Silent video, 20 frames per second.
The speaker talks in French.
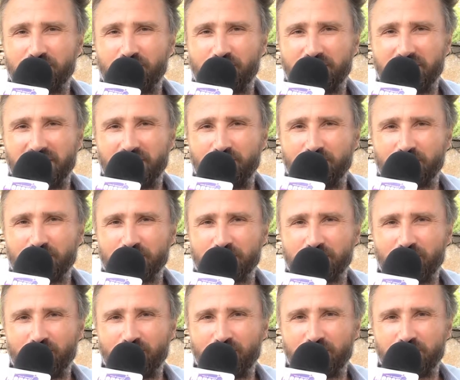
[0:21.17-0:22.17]
On est tous
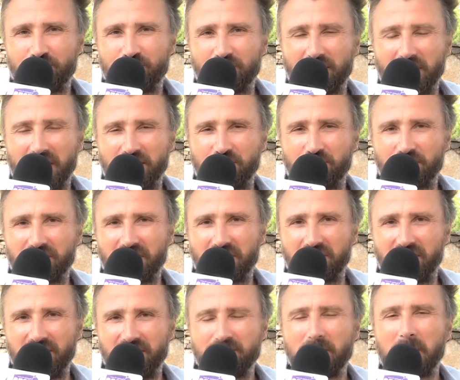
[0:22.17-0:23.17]
ensemble sur Azure
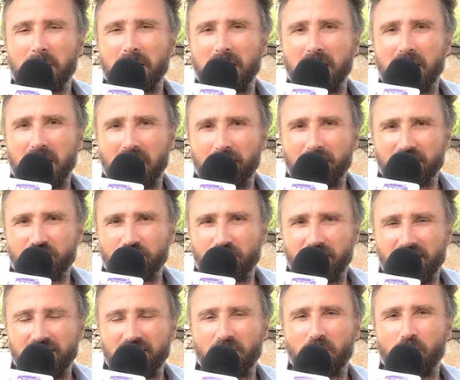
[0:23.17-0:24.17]
TV, à
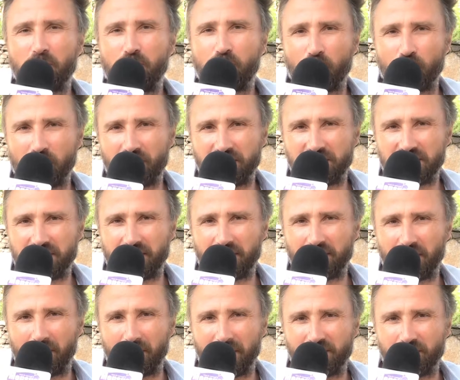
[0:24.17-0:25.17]
Ramatuel, pour le festival de
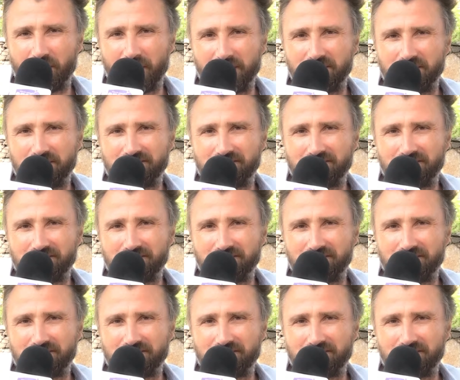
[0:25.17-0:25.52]
Ramatuel.